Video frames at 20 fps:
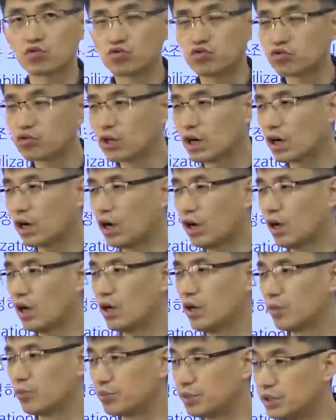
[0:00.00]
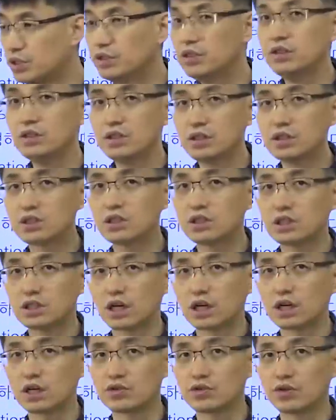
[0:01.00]
국가가 빚을 지기
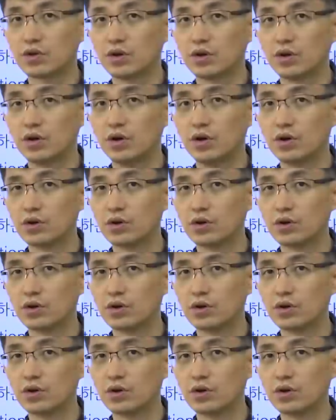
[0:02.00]
시작했어요.